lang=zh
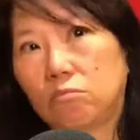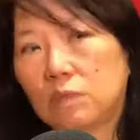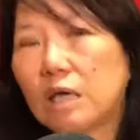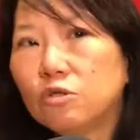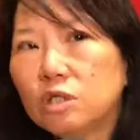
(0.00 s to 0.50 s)

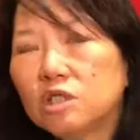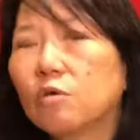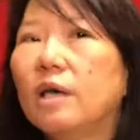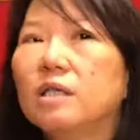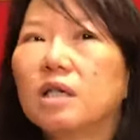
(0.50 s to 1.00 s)
他就是喜
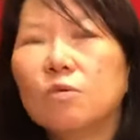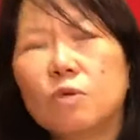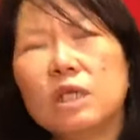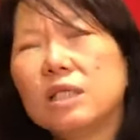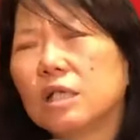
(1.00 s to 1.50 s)
欢，可我
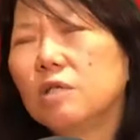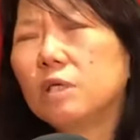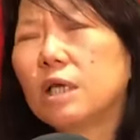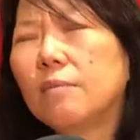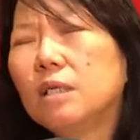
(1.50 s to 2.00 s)
在想，因为
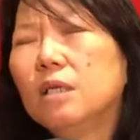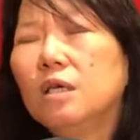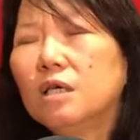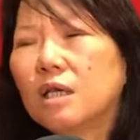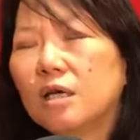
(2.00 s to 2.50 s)
他们
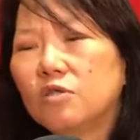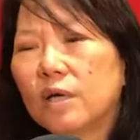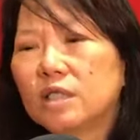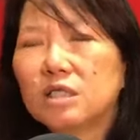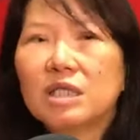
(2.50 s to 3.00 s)
他很喜
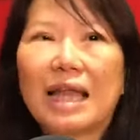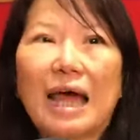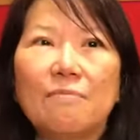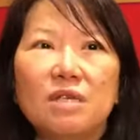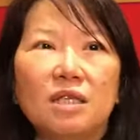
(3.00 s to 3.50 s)
欢吃萨
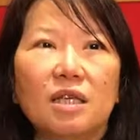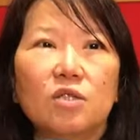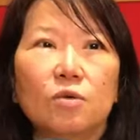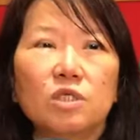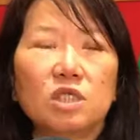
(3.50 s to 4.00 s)
拉米这些
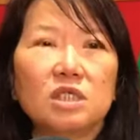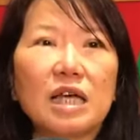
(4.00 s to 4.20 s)
东西，